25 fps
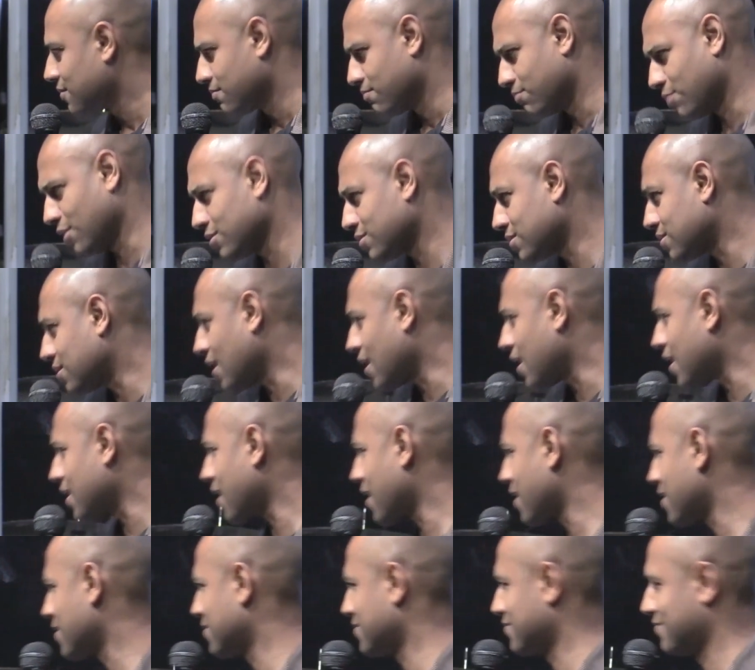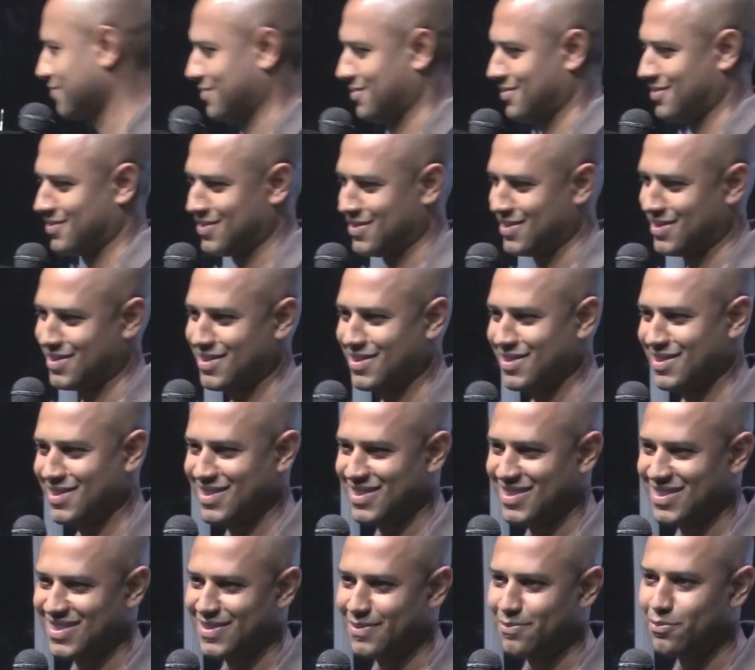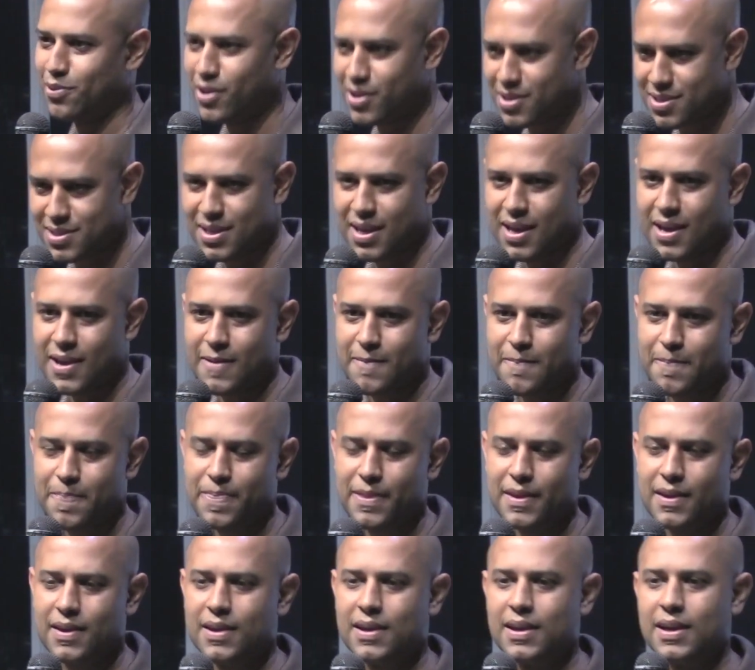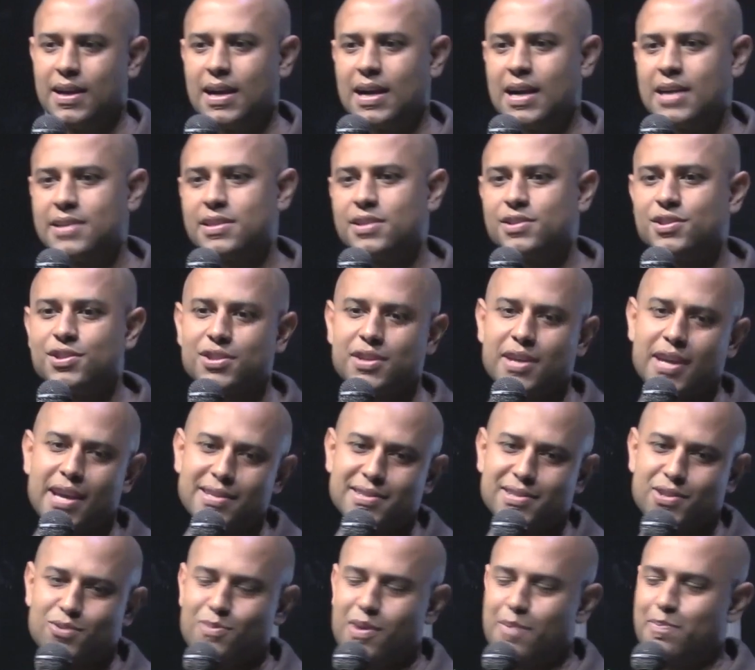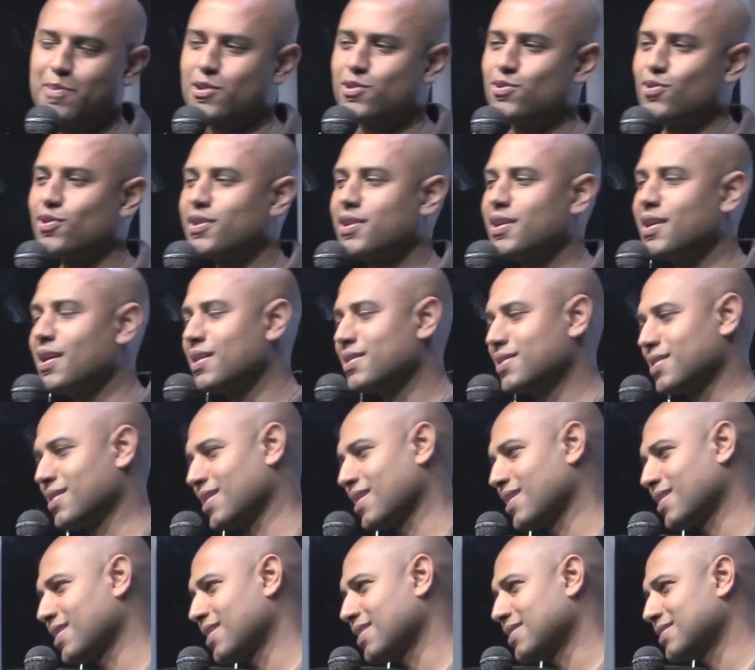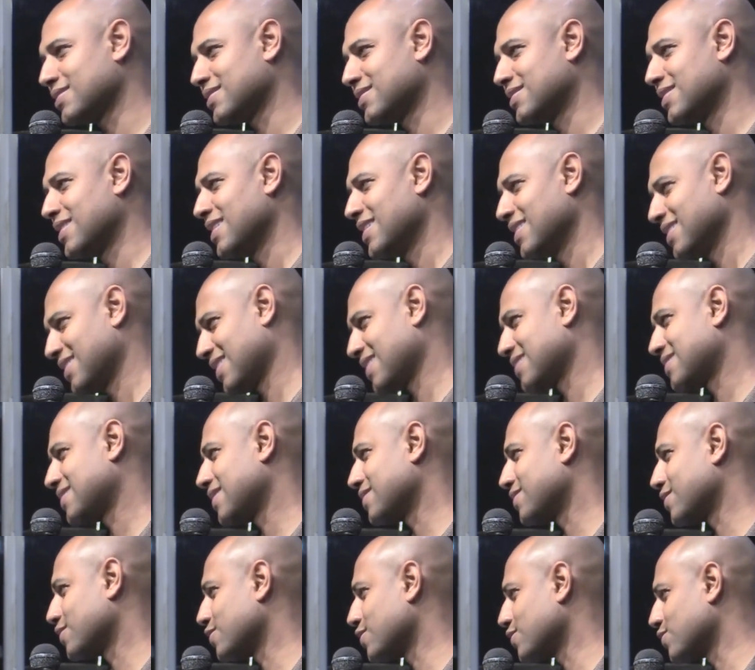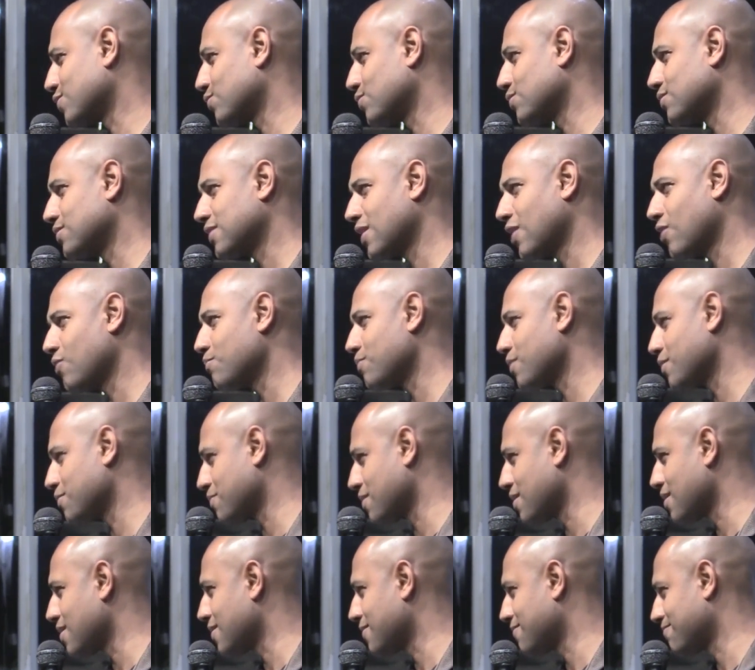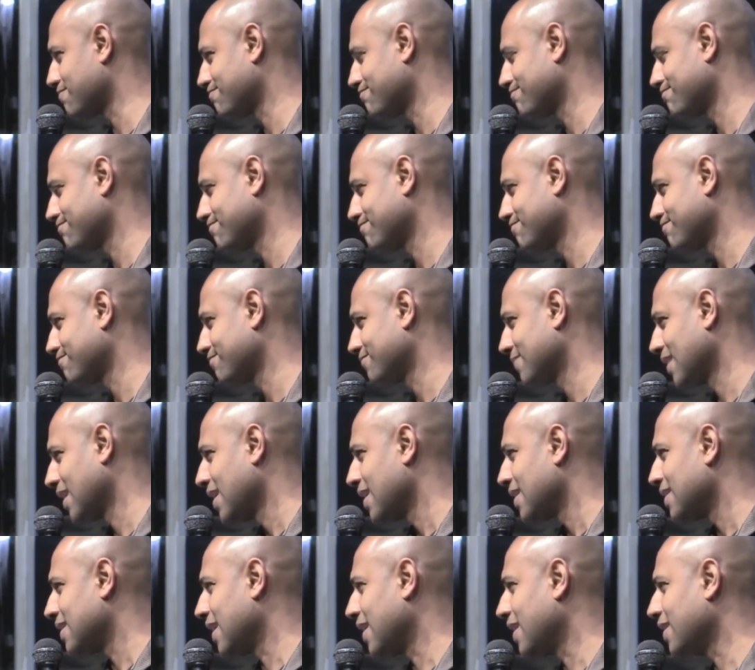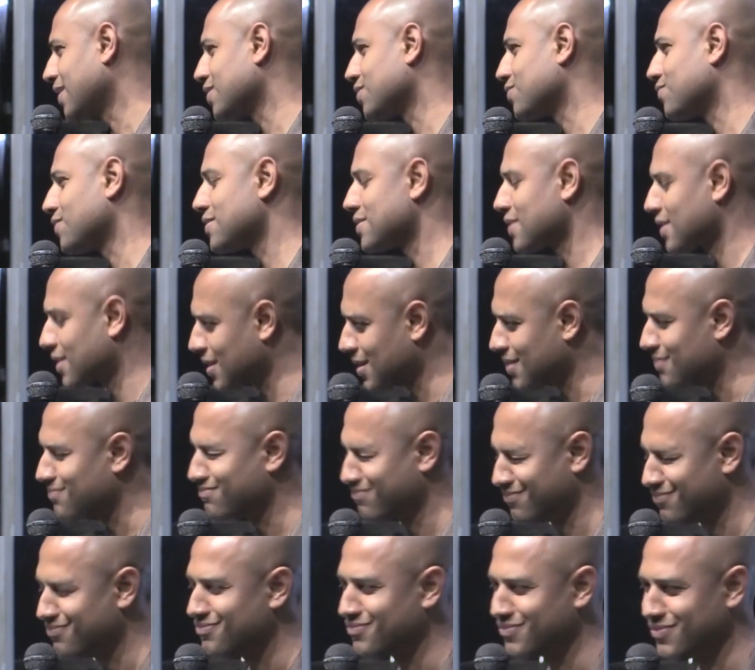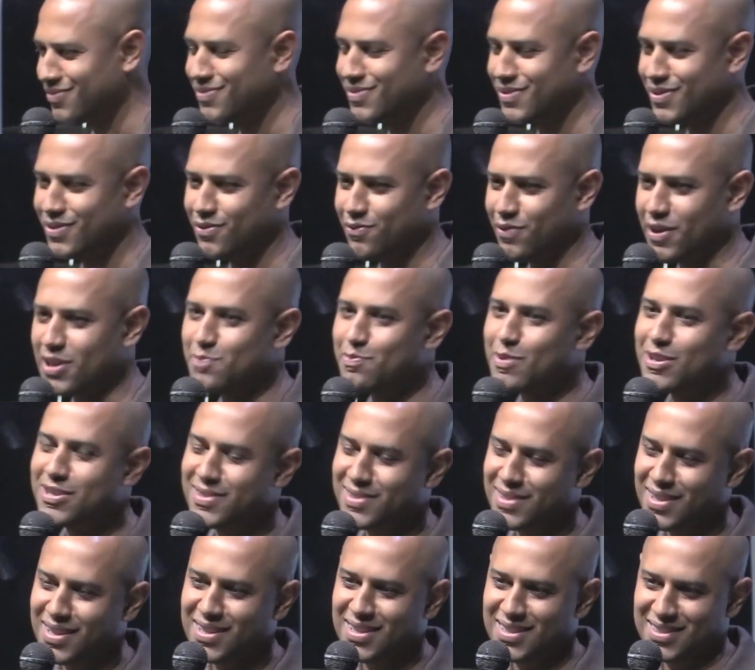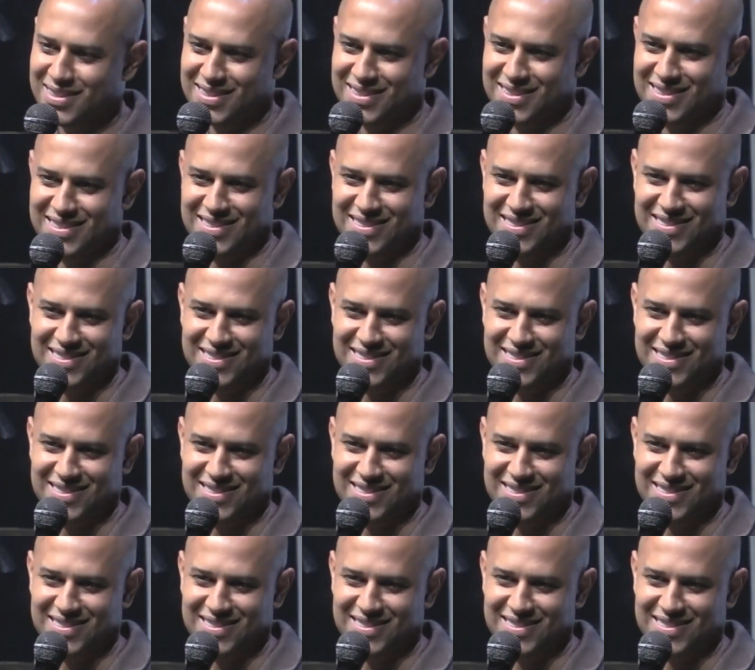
Besteira. Pois é. A gente esquece que uma pessoa que entra na igreja, que aceita Jesus, é um bebê. E aí, às vezes, ela faz besteiras.